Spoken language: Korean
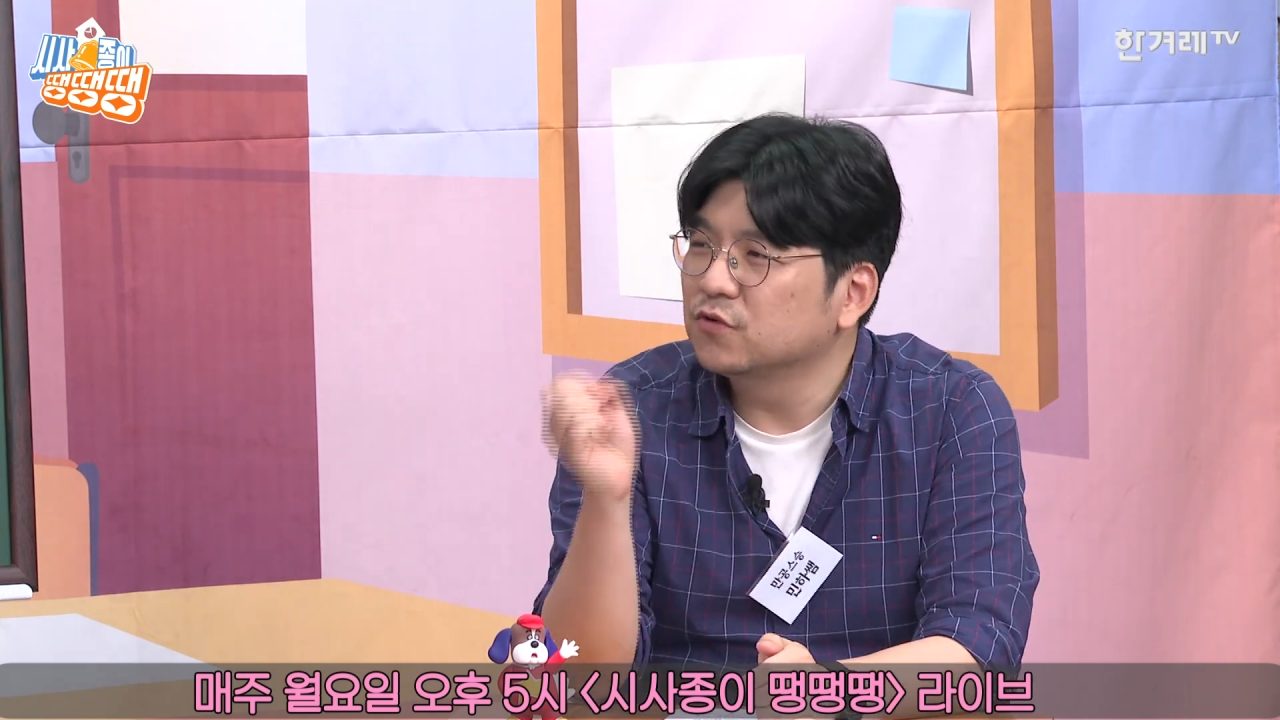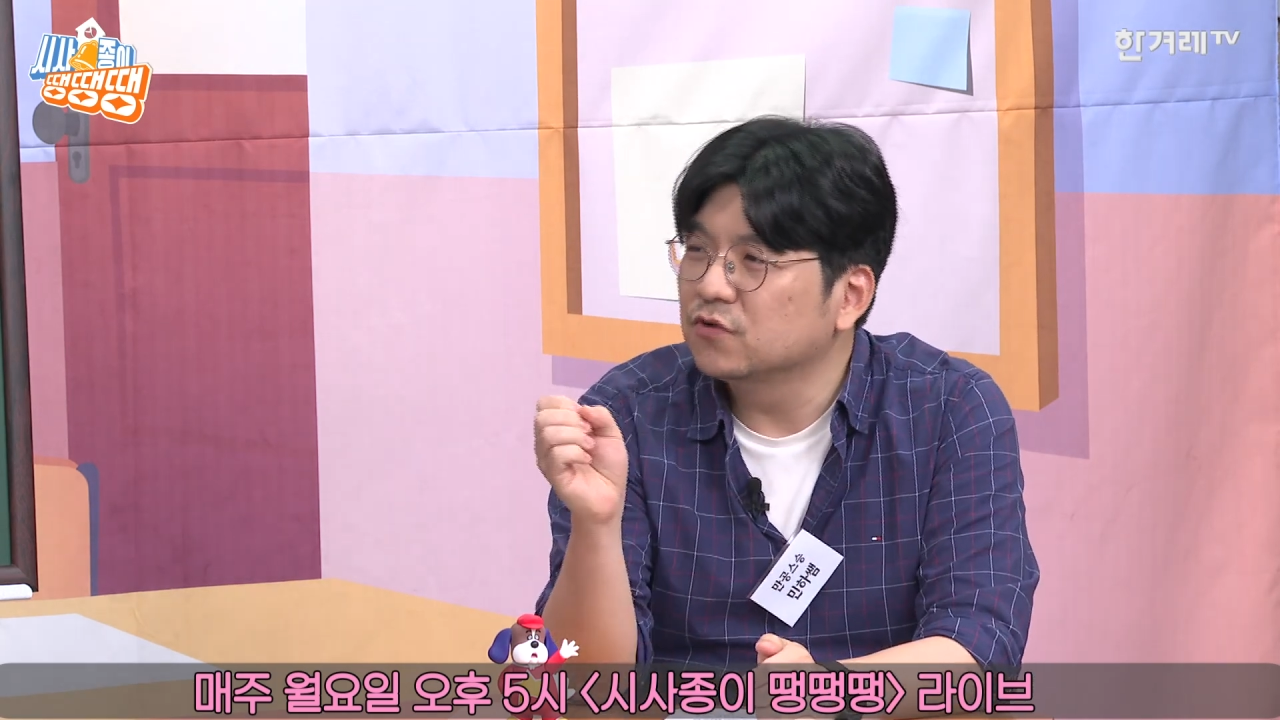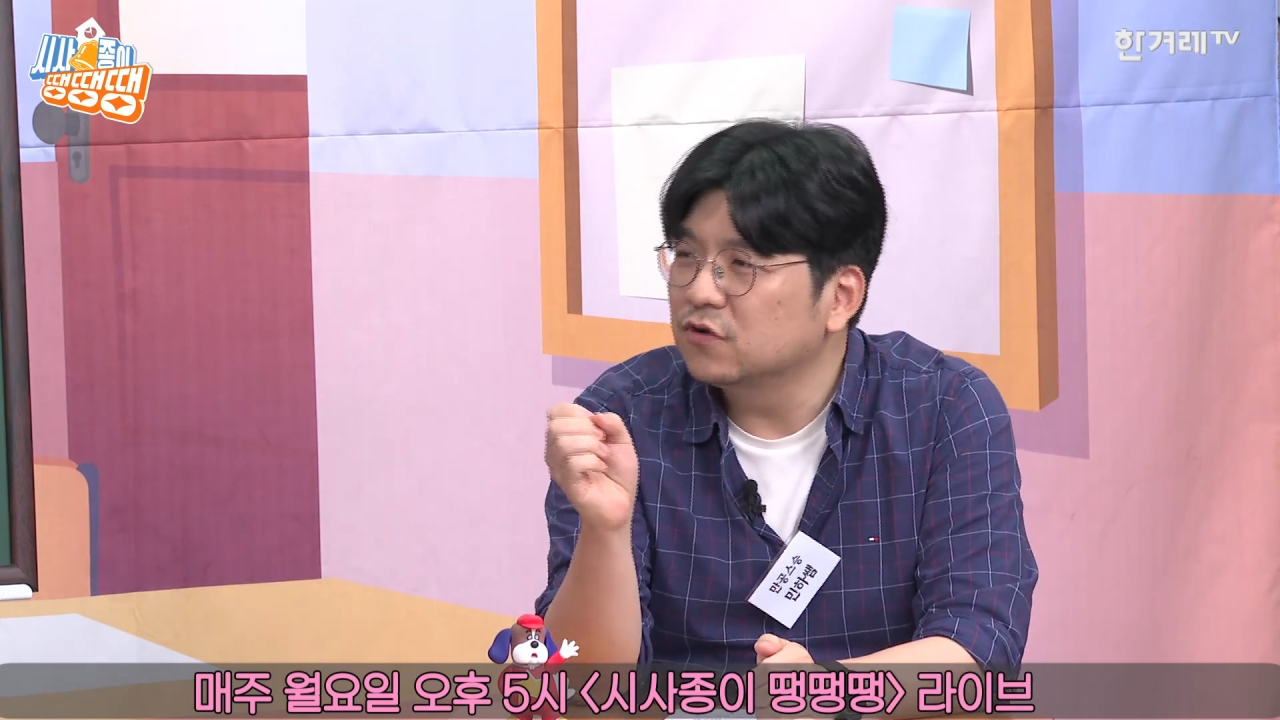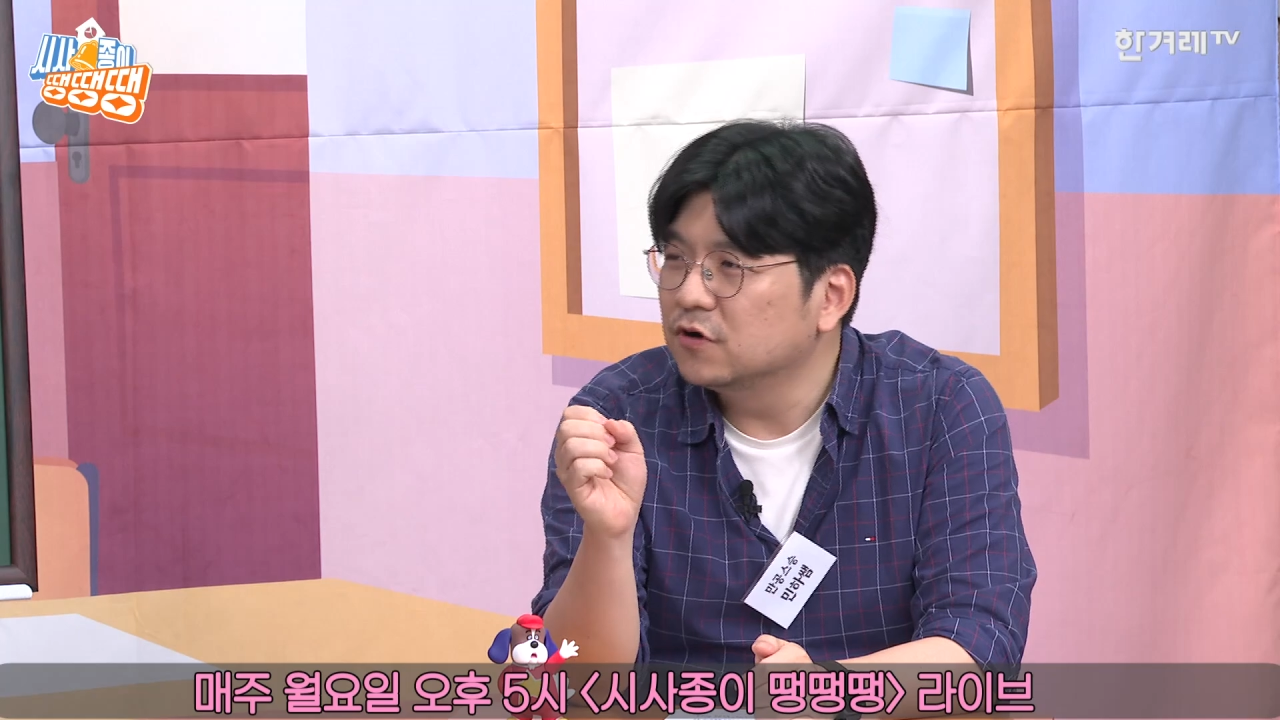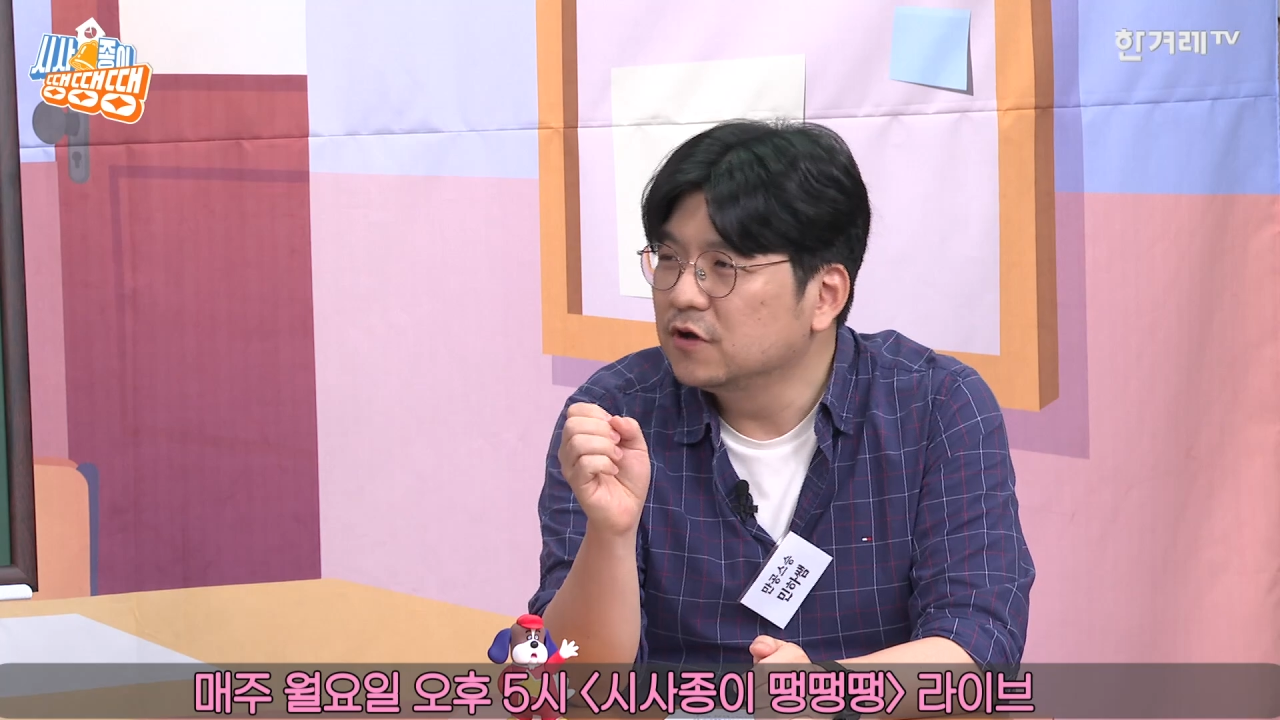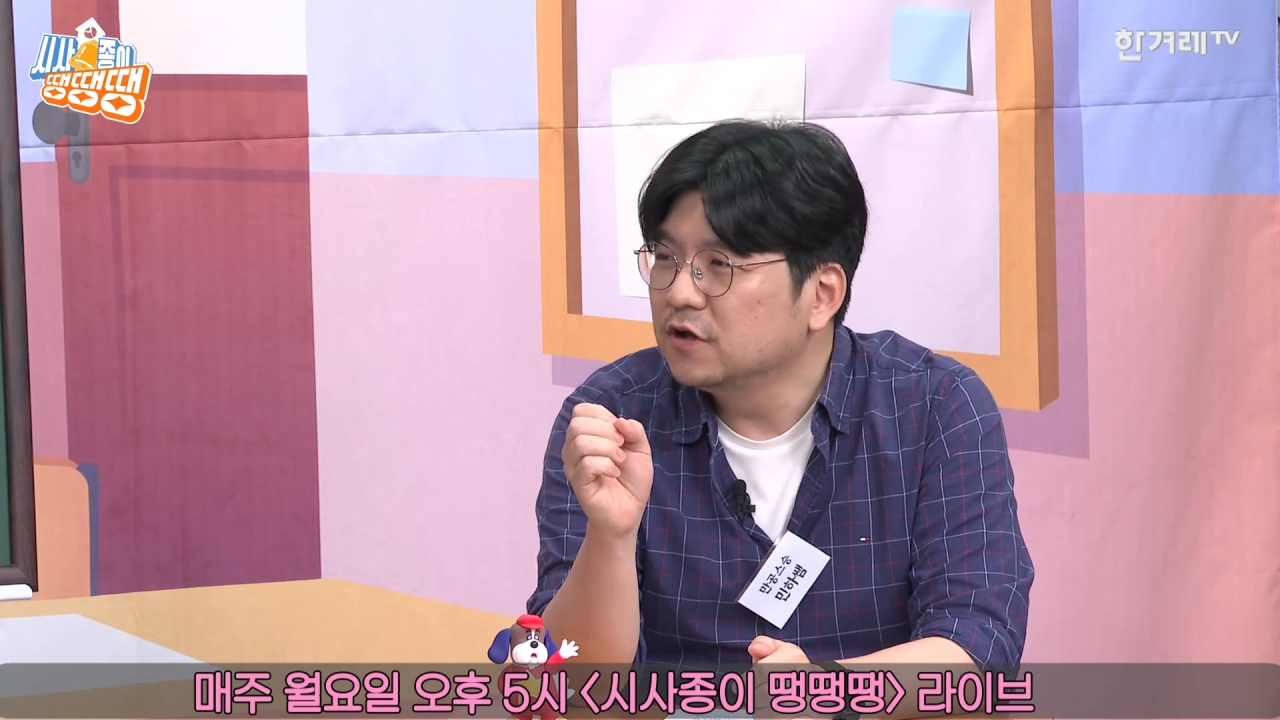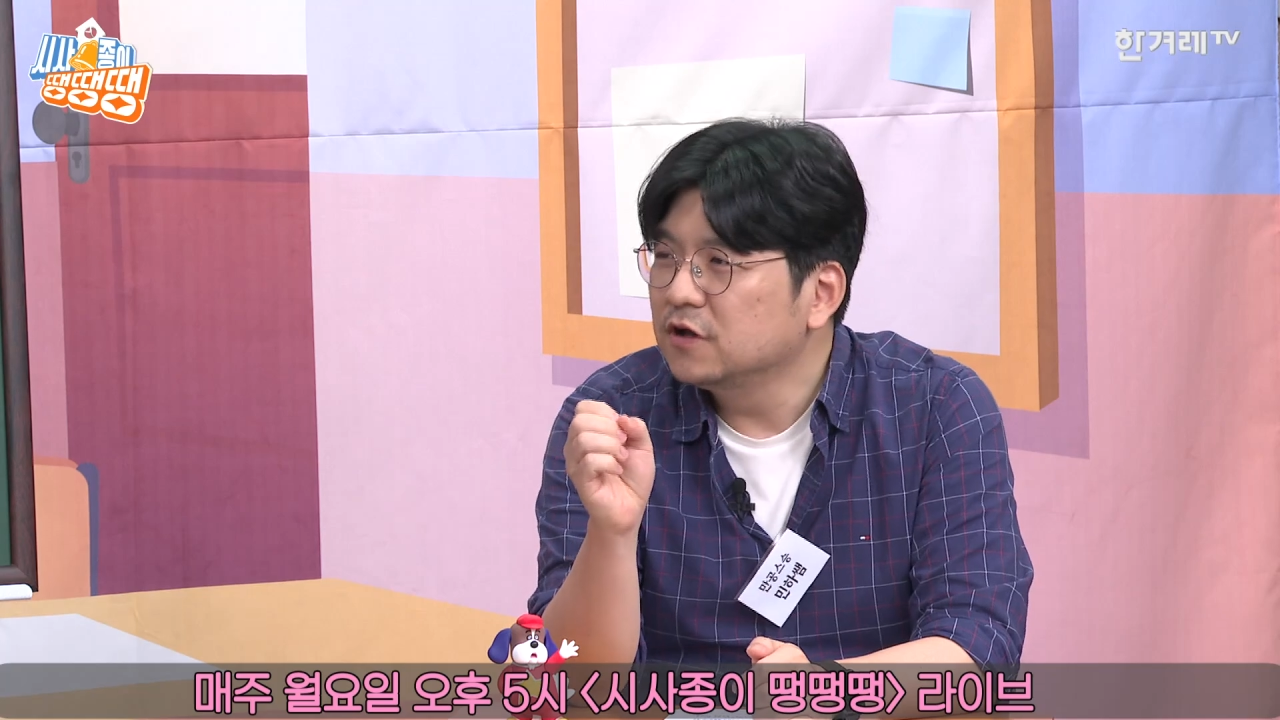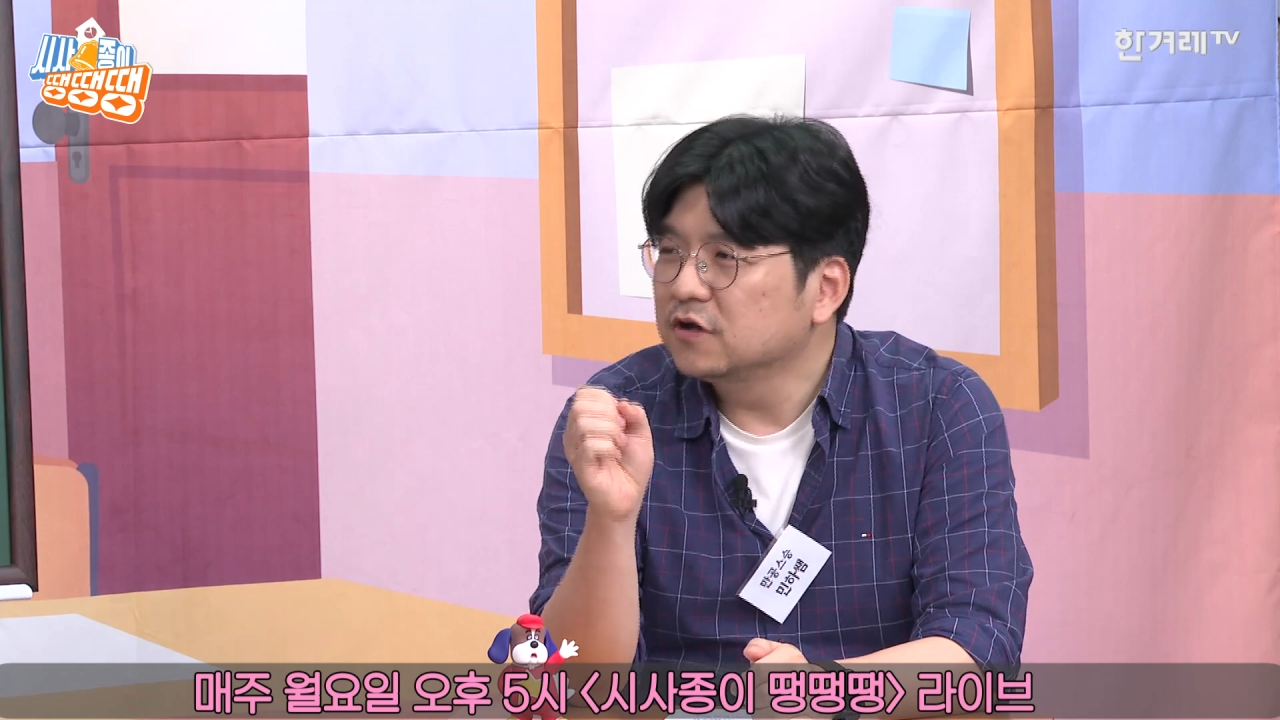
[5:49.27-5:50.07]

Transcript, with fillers: 뽑고